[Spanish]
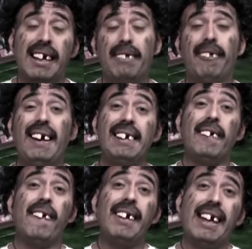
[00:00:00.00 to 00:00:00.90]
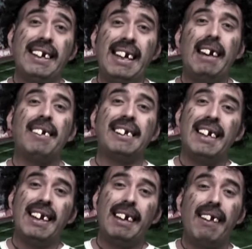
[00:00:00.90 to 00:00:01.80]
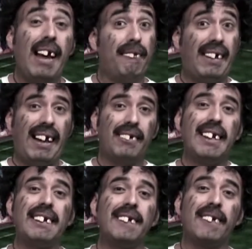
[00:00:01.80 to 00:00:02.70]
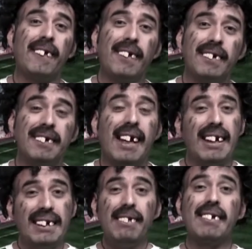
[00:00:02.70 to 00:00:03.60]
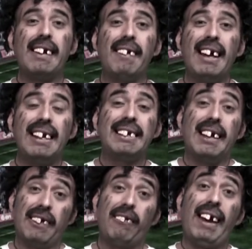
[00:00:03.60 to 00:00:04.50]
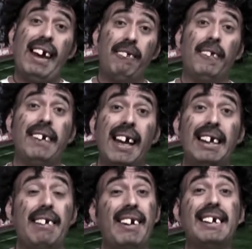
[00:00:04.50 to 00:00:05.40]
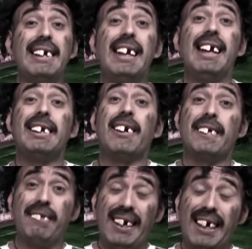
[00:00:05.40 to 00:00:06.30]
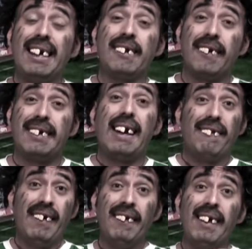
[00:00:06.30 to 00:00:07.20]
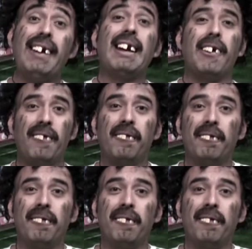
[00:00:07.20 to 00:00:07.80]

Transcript: Y por eso hoy aquí en la Manzana de Eva, para los datos curiosos, quisimos hablarles sobre el Mundial de Brasil 2014. Vamos a verlo.